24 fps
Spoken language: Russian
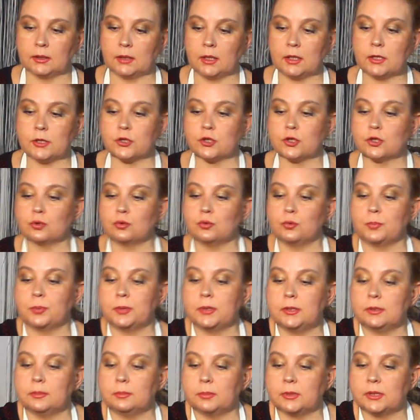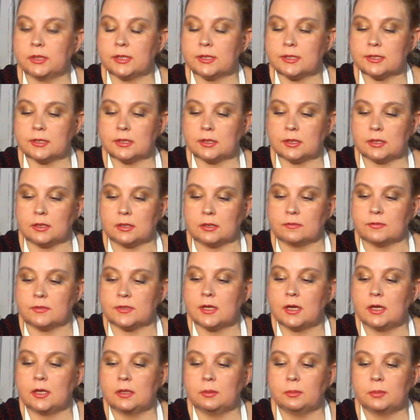Дальше купили мы языки.
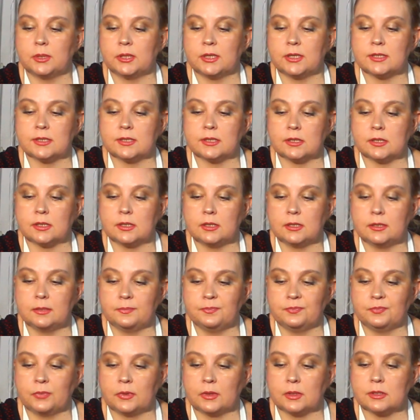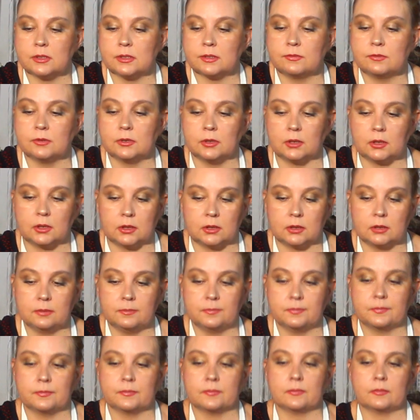Взяли мы языки
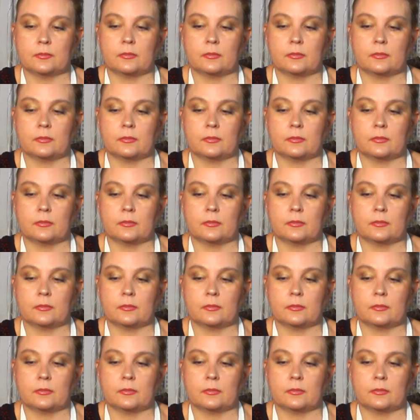свиные,